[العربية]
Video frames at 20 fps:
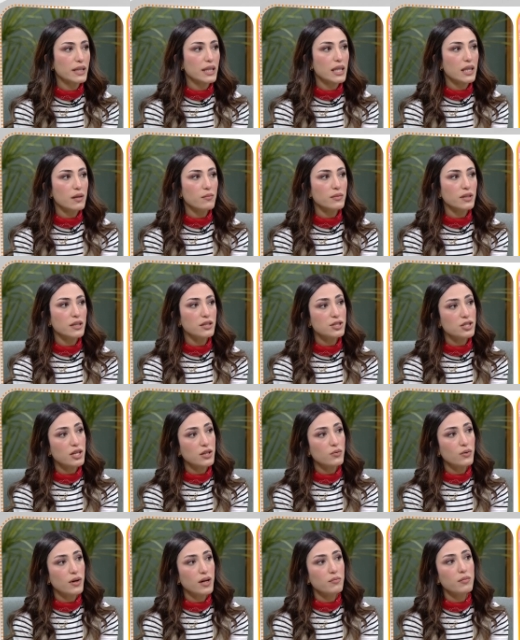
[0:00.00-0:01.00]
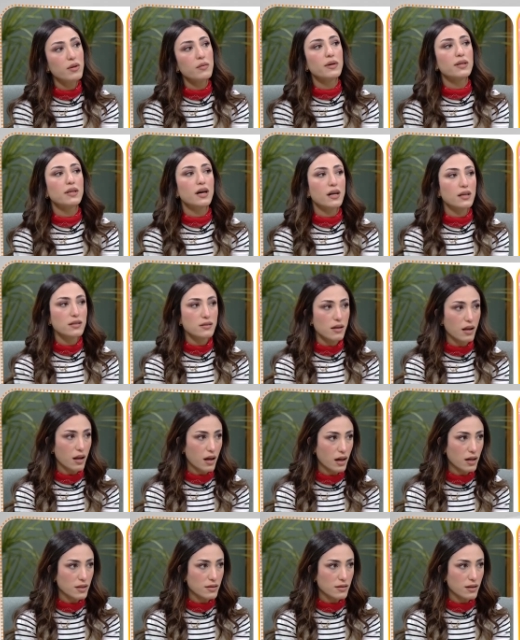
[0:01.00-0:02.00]
ضمن الجدول بالمدارس
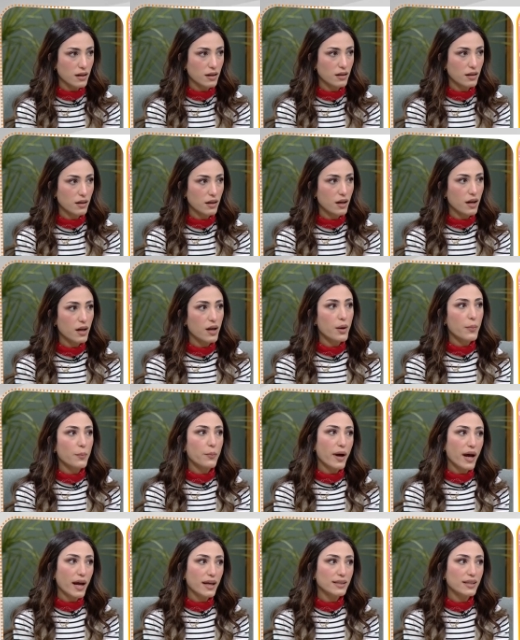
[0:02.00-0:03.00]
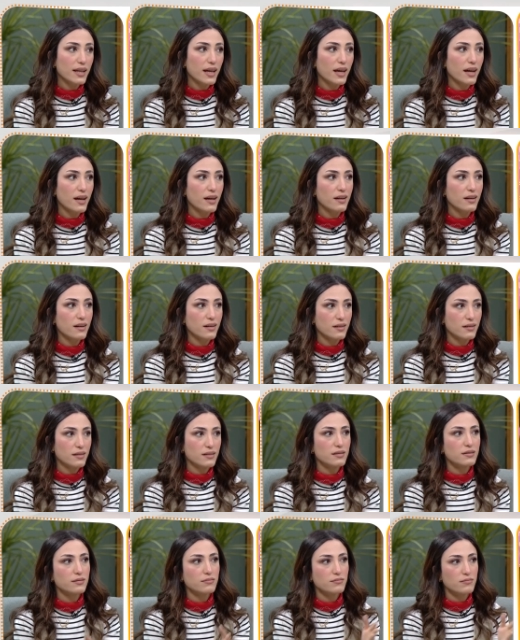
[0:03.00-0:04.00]
الخاصة بعدها
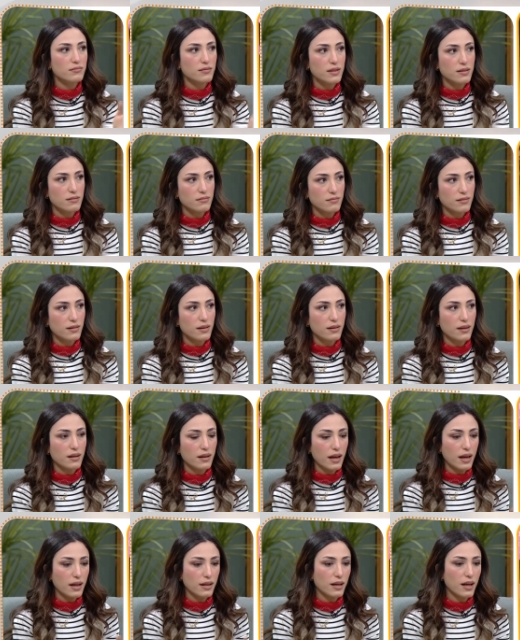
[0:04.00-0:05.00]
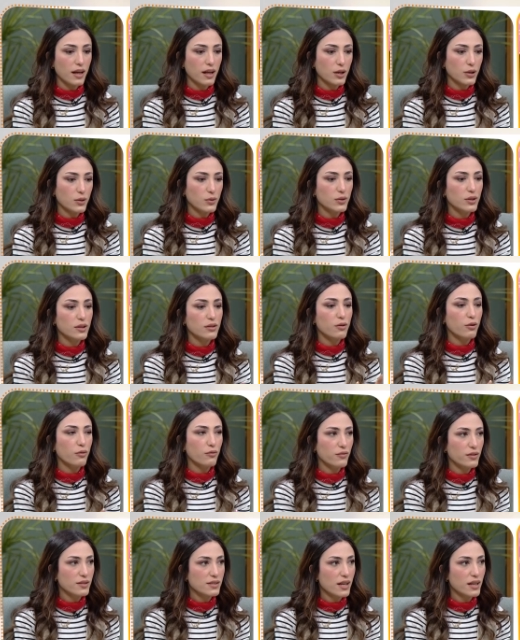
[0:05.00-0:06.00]
يعني خلينا نقول انه
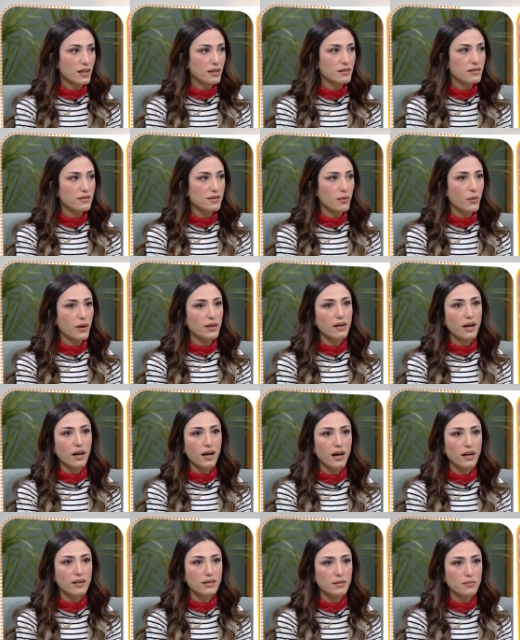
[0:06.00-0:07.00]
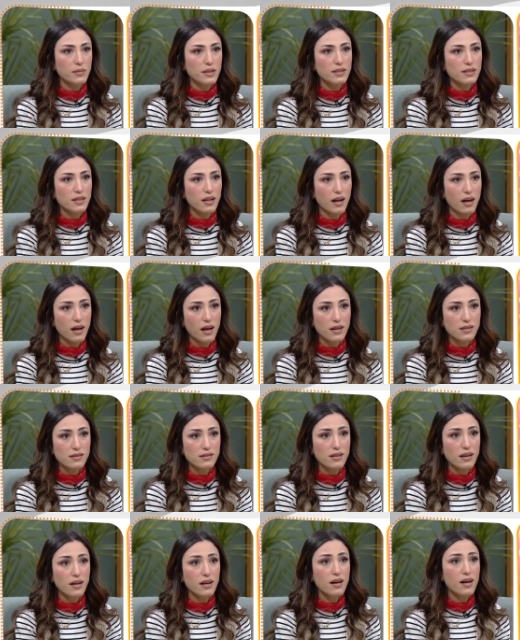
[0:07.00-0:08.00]
انفصلت سويت اكاديميتي
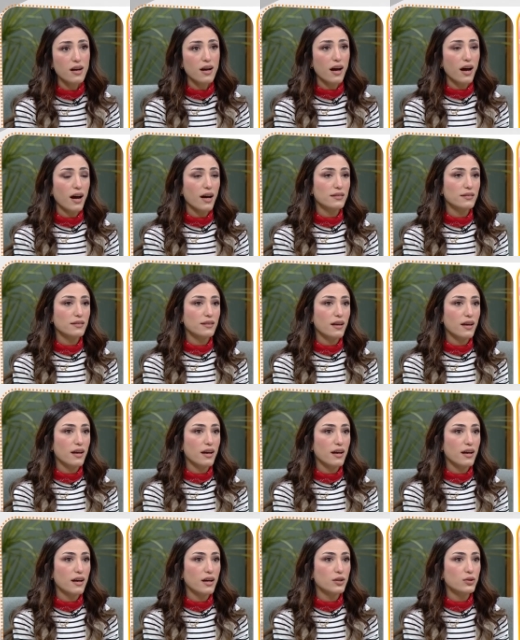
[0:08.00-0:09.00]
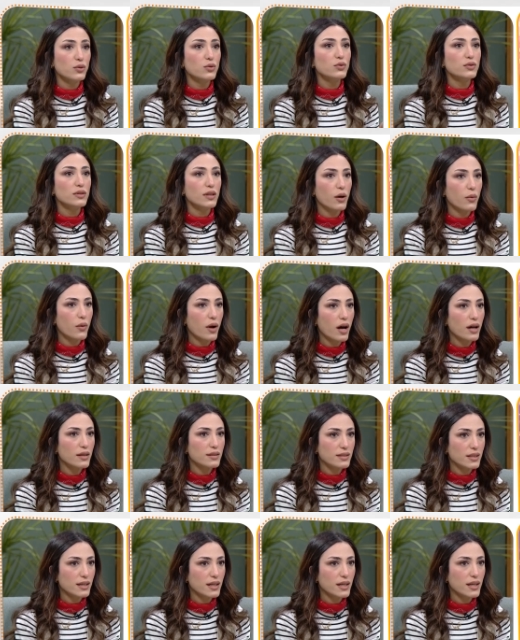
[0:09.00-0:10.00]
الخاصه حتى تكون
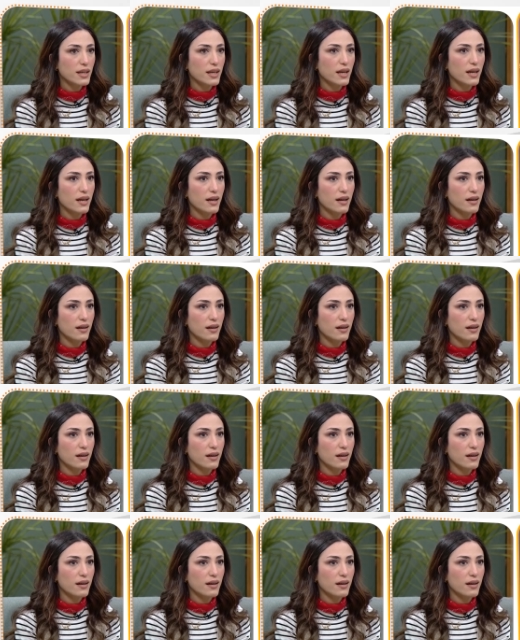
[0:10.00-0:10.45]
دوراتي هي